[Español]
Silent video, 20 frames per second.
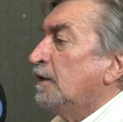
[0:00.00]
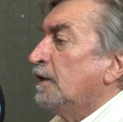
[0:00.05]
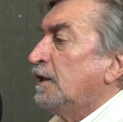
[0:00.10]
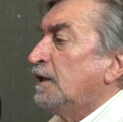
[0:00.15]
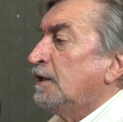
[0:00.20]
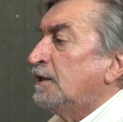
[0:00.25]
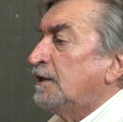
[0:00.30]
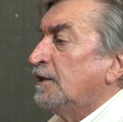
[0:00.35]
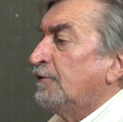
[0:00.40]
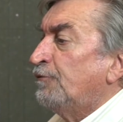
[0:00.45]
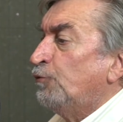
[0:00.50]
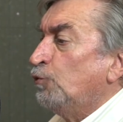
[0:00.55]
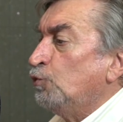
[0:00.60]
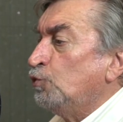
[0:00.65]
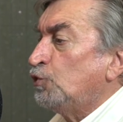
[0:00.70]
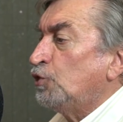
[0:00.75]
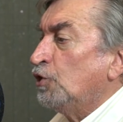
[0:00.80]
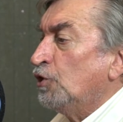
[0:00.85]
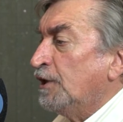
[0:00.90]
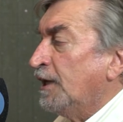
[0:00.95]
este,
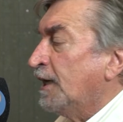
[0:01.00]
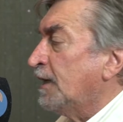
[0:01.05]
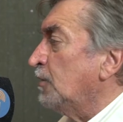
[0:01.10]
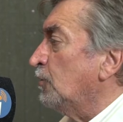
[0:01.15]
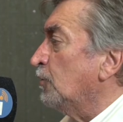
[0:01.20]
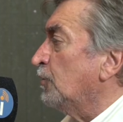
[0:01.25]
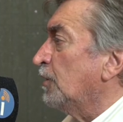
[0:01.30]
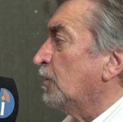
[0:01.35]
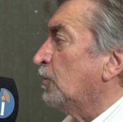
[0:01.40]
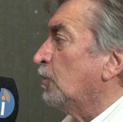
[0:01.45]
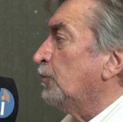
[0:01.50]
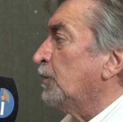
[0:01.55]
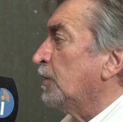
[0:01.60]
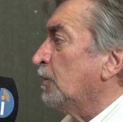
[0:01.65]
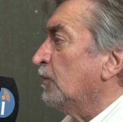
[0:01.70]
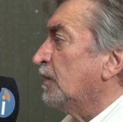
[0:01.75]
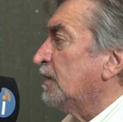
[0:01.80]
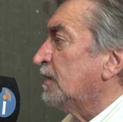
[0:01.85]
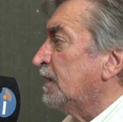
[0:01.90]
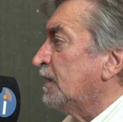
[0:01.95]
funcionarios del
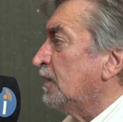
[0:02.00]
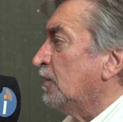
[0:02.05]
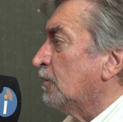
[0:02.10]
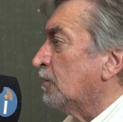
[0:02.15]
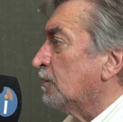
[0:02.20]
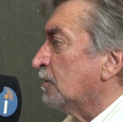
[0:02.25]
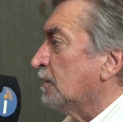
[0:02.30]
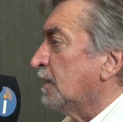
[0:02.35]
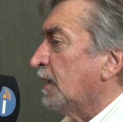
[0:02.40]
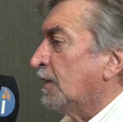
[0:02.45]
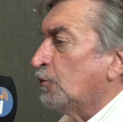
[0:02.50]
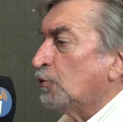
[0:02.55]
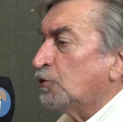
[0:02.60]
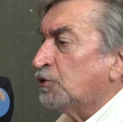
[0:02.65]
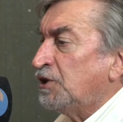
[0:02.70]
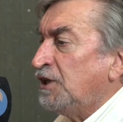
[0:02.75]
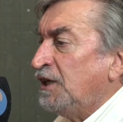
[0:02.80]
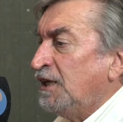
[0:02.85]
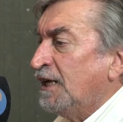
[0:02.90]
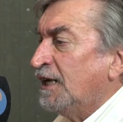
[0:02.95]
gobierno anterior, la
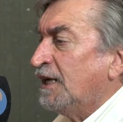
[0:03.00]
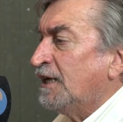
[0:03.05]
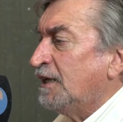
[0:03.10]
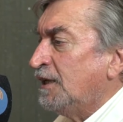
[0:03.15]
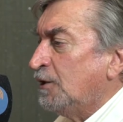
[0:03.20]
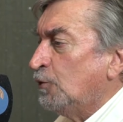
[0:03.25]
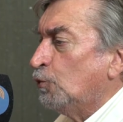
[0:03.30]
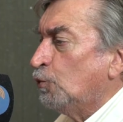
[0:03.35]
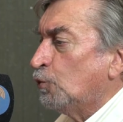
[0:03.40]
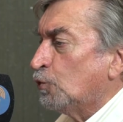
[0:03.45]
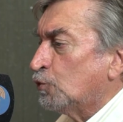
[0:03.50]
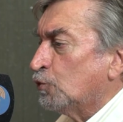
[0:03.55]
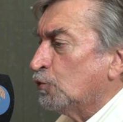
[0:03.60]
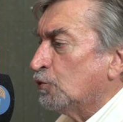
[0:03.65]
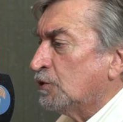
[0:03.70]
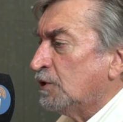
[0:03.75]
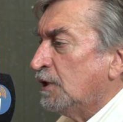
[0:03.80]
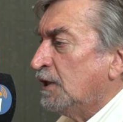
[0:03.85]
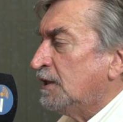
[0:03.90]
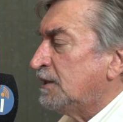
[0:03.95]
doctrina Iruzu.
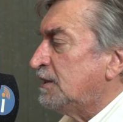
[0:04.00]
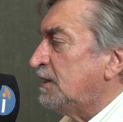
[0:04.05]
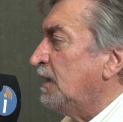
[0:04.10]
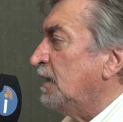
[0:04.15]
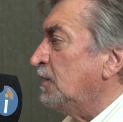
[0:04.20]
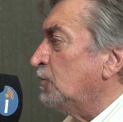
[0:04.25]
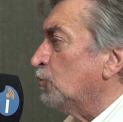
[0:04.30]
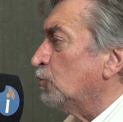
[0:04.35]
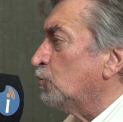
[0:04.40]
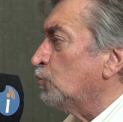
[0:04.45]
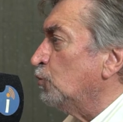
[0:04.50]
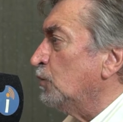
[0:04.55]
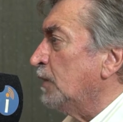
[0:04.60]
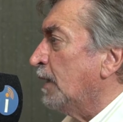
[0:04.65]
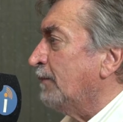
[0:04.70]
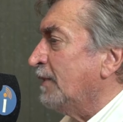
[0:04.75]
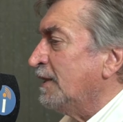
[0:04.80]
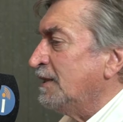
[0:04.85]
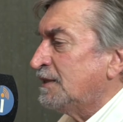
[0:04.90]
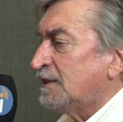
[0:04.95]
Si eso es un
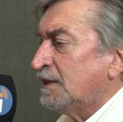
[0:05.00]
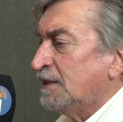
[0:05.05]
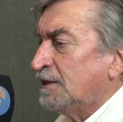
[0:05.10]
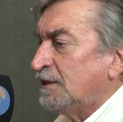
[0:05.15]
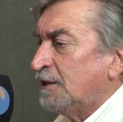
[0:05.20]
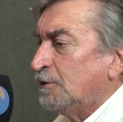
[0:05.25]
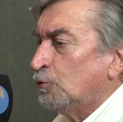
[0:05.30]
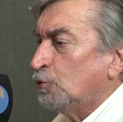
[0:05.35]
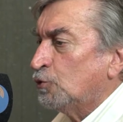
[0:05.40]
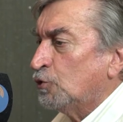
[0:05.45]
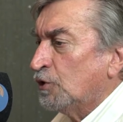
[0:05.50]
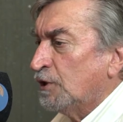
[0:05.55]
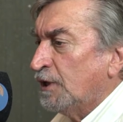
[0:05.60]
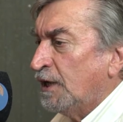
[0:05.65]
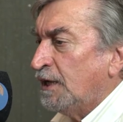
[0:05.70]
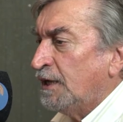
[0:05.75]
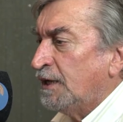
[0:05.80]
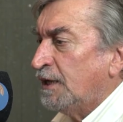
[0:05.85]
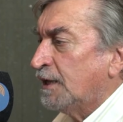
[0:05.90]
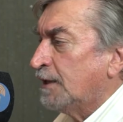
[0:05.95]
avance
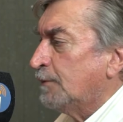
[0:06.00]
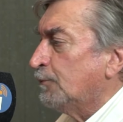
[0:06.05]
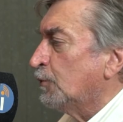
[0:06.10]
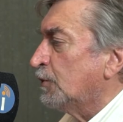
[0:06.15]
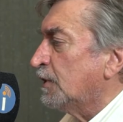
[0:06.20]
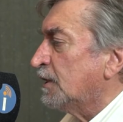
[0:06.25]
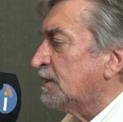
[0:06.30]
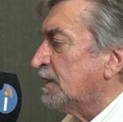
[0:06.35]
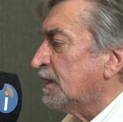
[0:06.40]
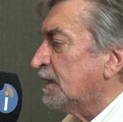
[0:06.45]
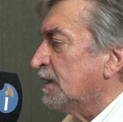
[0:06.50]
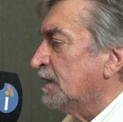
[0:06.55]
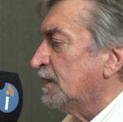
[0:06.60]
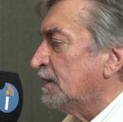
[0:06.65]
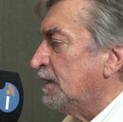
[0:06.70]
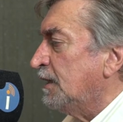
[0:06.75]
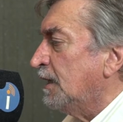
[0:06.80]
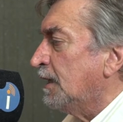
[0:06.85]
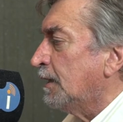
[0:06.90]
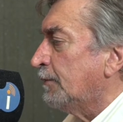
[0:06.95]
institucional en la democracia
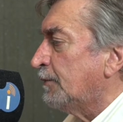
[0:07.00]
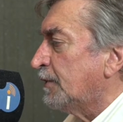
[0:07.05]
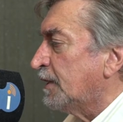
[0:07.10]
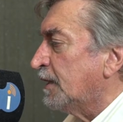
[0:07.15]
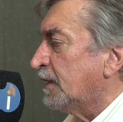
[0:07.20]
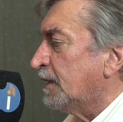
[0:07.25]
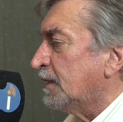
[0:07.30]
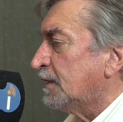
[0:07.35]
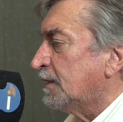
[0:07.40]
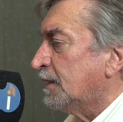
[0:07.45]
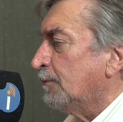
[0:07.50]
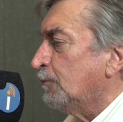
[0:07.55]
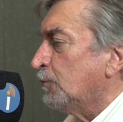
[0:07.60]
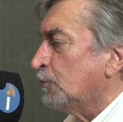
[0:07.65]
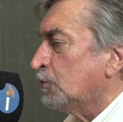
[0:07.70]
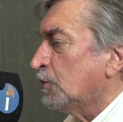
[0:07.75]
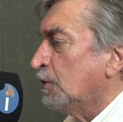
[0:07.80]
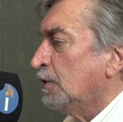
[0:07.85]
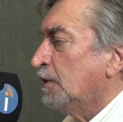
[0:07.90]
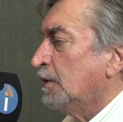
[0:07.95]
argentina, la verdad que
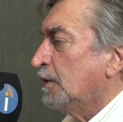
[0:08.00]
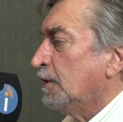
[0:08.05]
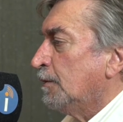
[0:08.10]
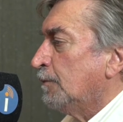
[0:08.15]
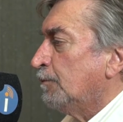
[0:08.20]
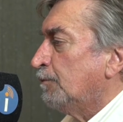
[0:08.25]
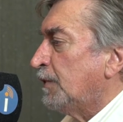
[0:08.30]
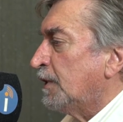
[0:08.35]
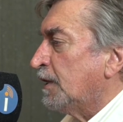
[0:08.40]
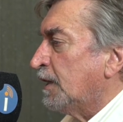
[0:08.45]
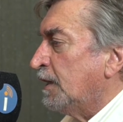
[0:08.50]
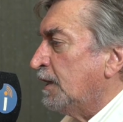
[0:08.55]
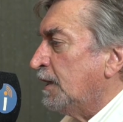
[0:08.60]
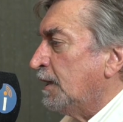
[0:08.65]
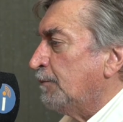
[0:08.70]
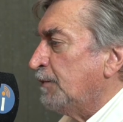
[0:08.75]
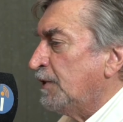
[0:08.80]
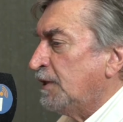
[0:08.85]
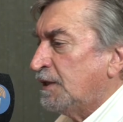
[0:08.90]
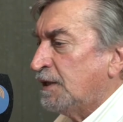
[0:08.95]
estamos
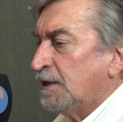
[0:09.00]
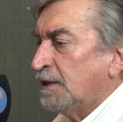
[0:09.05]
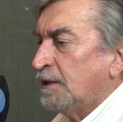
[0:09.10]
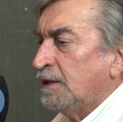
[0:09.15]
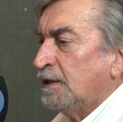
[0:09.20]
verdaderamente